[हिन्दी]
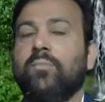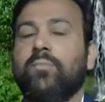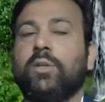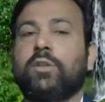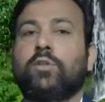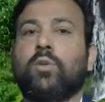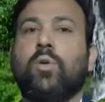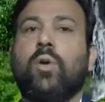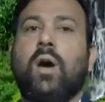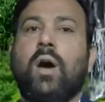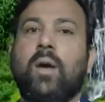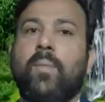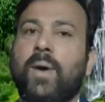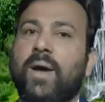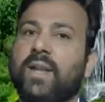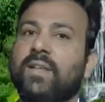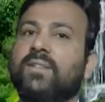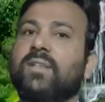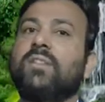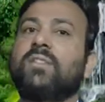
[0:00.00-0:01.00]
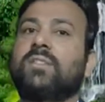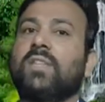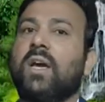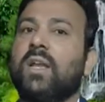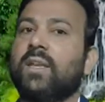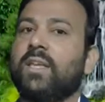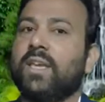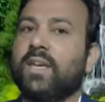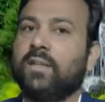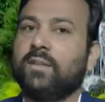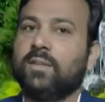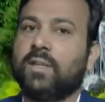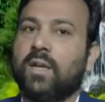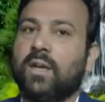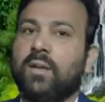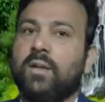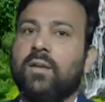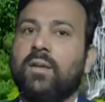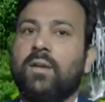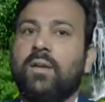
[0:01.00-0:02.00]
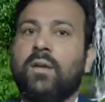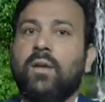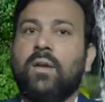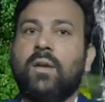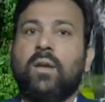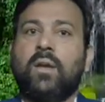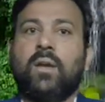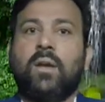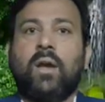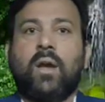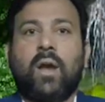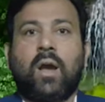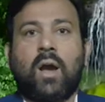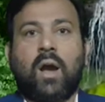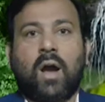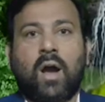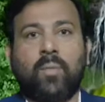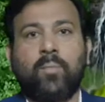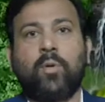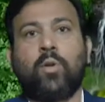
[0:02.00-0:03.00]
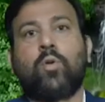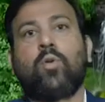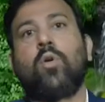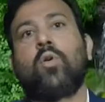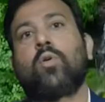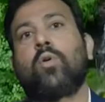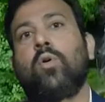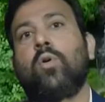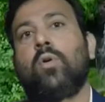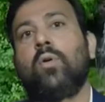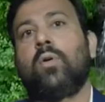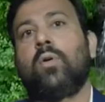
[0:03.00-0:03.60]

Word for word: मित्रों हमारे संस्थान के अंदर हम लोगों को